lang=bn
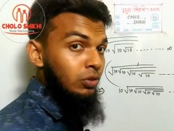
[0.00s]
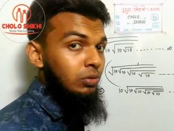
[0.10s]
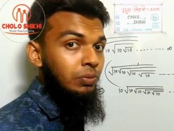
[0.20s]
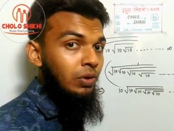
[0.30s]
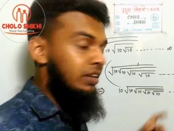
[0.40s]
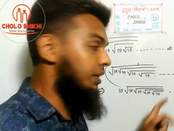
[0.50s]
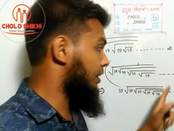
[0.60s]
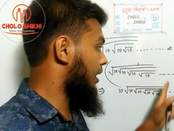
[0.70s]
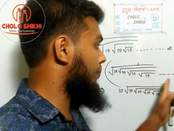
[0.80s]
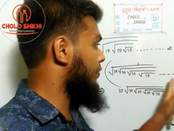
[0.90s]
প্রথমেই বলে
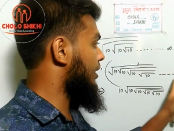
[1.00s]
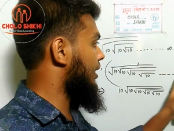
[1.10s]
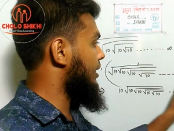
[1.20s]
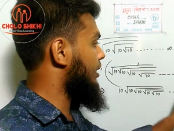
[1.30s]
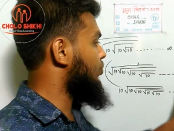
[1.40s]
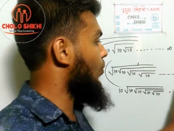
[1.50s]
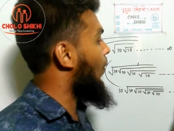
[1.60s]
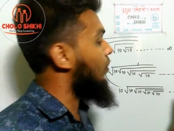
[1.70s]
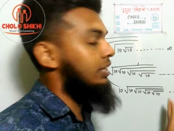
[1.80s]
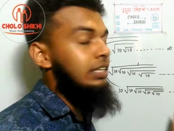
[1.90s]
নিছিলাম যে এখানে কিন্তু
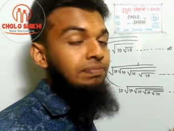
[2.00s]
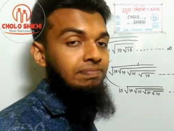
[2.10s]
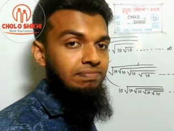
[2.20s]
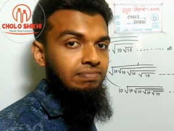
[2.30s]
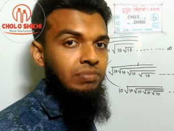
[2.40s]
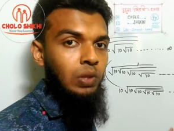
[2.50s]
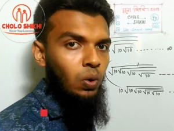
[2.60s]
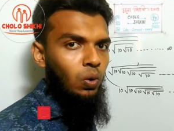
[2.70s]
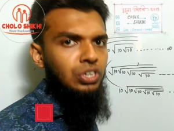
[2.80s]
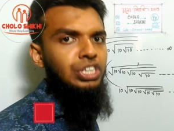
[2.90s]
অসীম
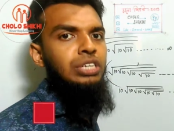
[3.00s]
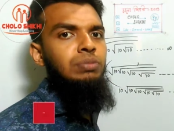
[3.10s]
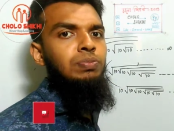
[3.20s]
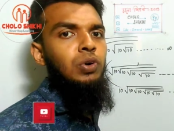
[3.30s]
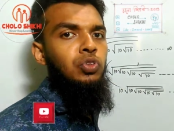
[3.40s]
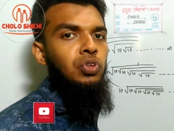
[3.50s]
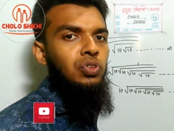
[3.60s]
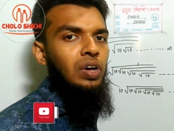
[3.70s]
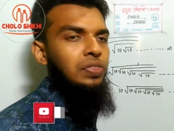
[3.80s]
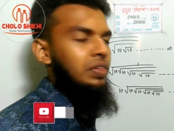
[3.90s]
অসীম
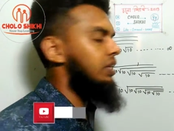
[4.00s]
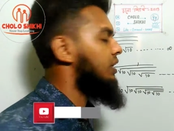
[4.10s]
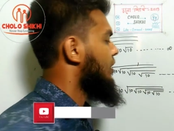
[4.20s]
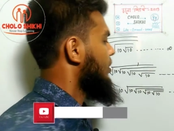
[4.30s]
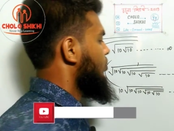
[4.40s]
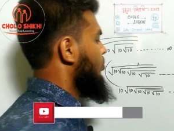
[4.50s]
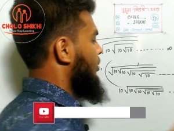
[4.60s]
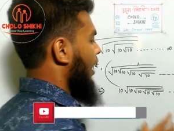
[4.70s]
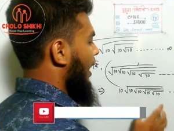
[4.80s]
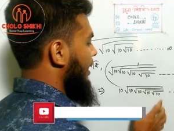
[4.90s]
পর্যন্ত আছে তো
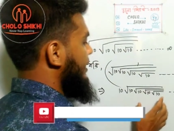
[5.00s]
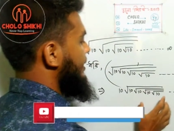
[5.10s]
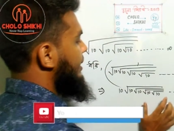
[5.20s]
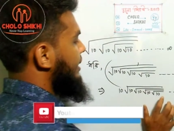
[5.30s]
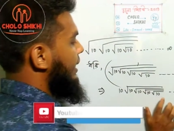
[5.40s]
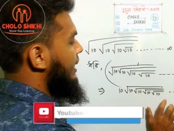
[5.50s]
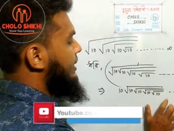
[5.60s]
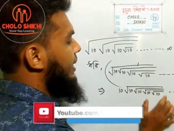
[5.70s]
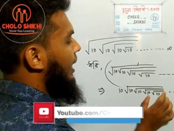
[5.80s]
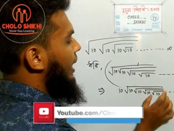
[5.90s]
তাই
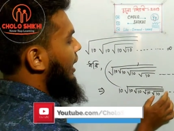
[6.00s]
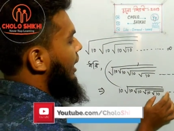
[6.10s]
এইটা